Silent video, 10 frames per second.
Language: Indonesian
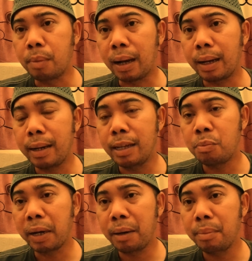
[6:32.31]
Maka dia
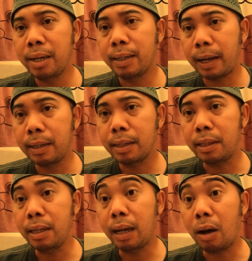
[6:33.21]
semakin mendekat
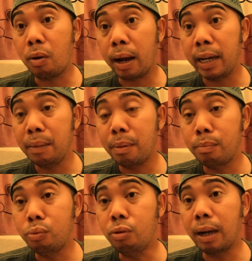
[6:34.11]
ketika orang ini
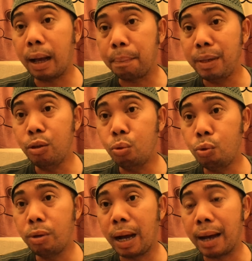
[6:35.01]
membuka pintu
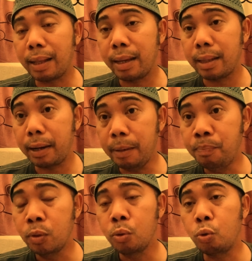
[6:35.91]
gudang hartanya tadi